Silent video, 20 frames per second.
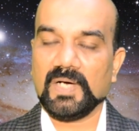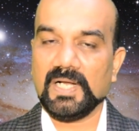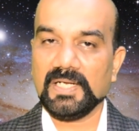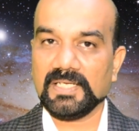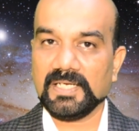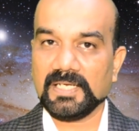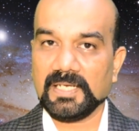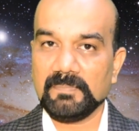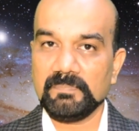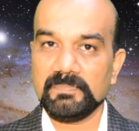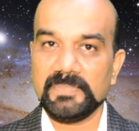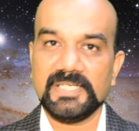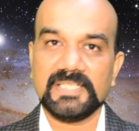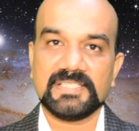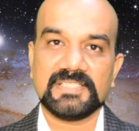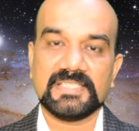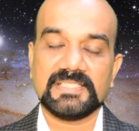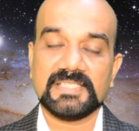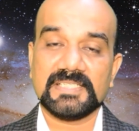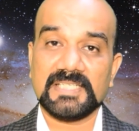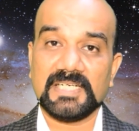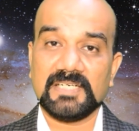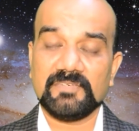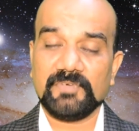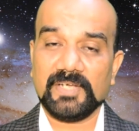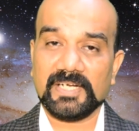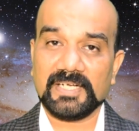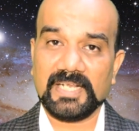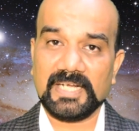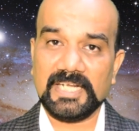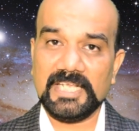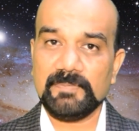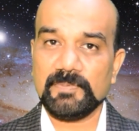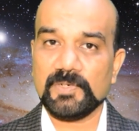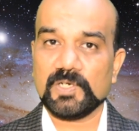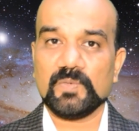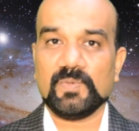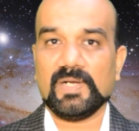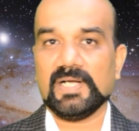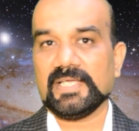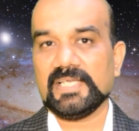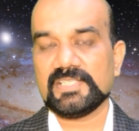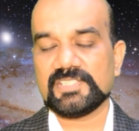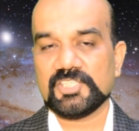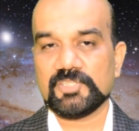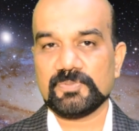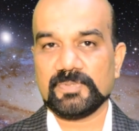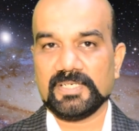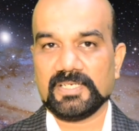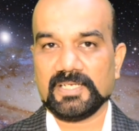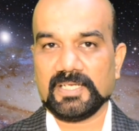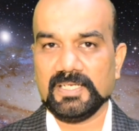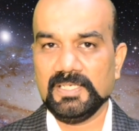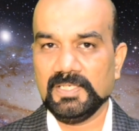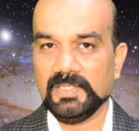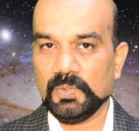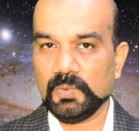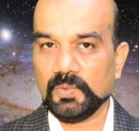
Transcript: வாழ்க்கை கம்ப்ளீட் சேஞ்ச் ஆச்சு இன்ஃபேக்ட் நிறைய பேரோட வாழ்க்கை சேஞ்ச் பண்ணிட்டு இருக்கேன்